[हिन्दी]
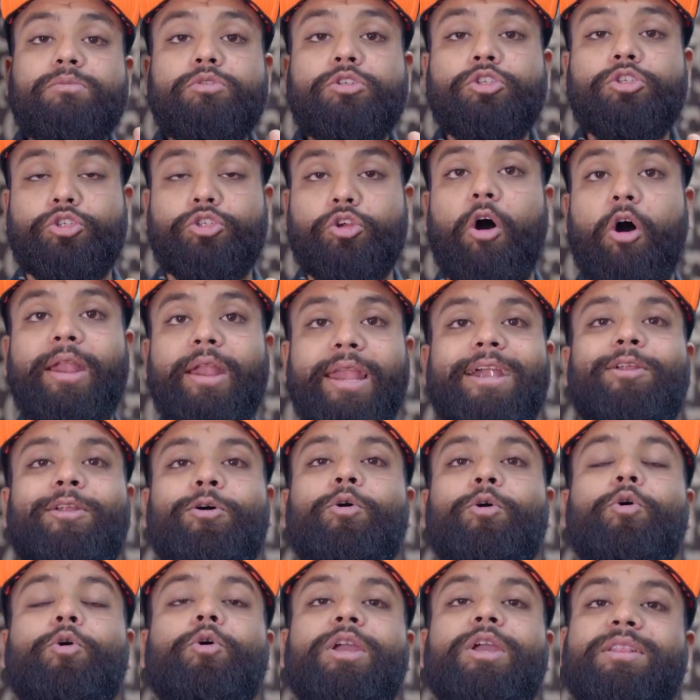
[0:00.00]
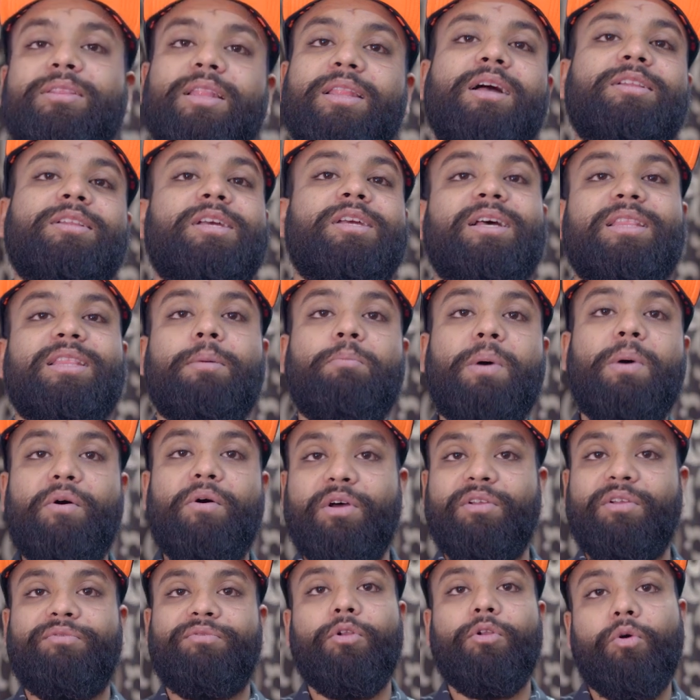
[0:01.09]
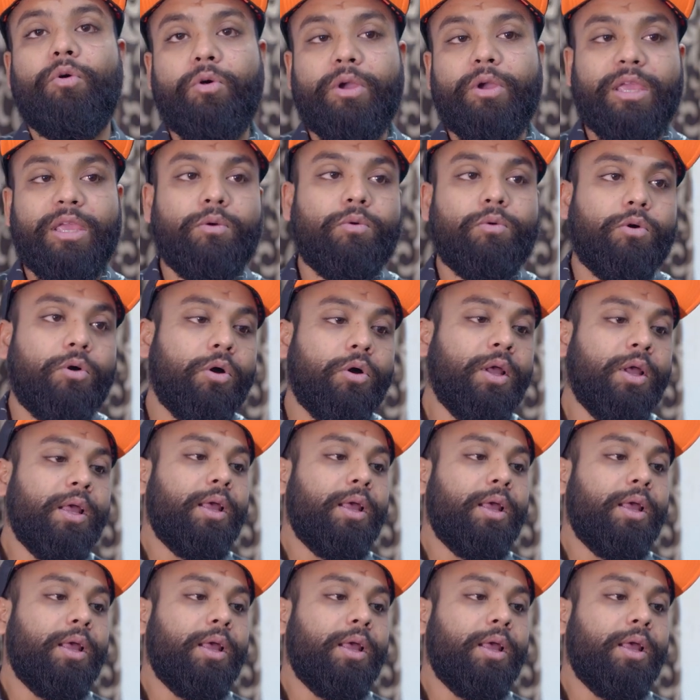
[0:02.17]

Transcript: सॉलिड हो इतना ज़्यादा पावरफुल हो कि वो